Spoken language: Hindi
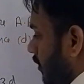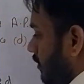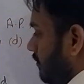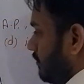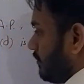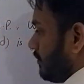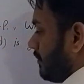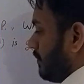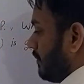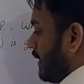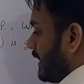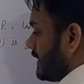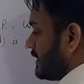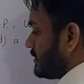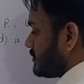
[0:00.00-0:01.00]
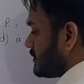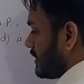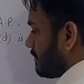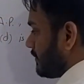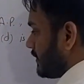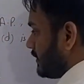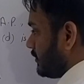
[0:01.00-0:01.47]
और माइनस
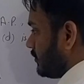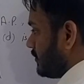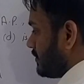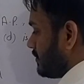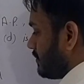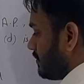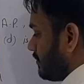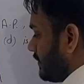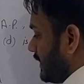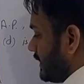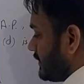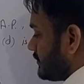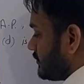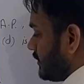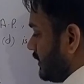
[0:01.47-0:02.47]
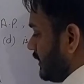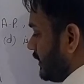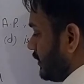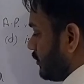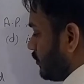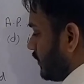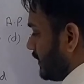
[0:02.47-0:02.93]
यहाँ पर है तो माइनस थ्री
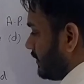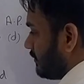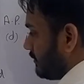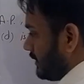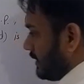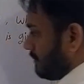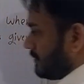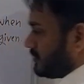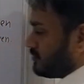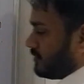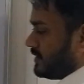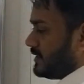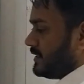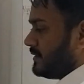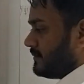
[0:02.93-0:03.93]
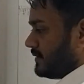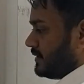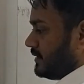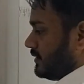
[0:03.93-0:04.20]
इंटू वन ए प्लस वन डी